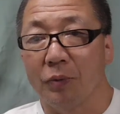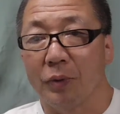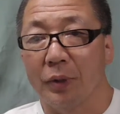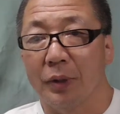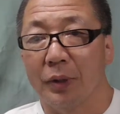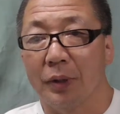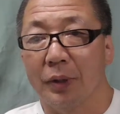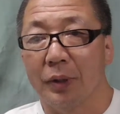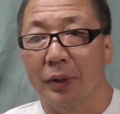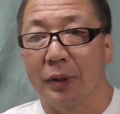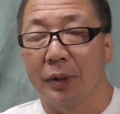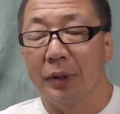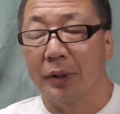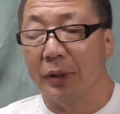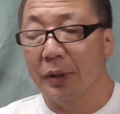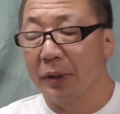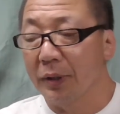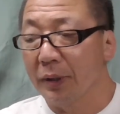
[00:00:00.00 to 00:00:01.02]

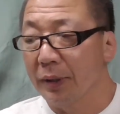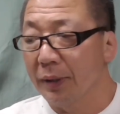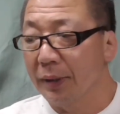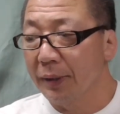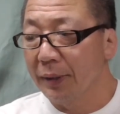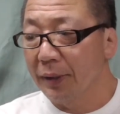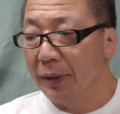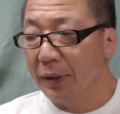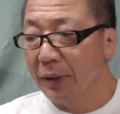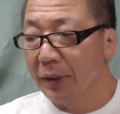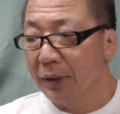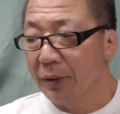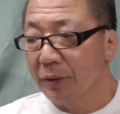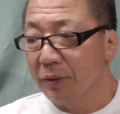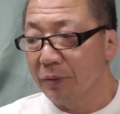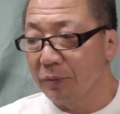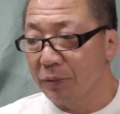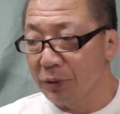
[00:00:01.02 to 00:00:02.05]

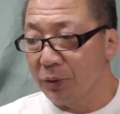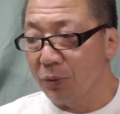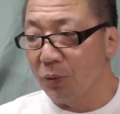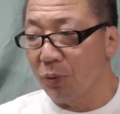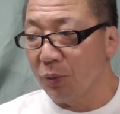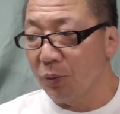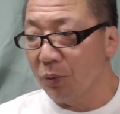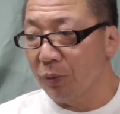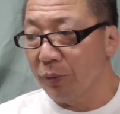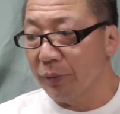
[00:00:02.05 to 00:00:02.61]
えー、うちの、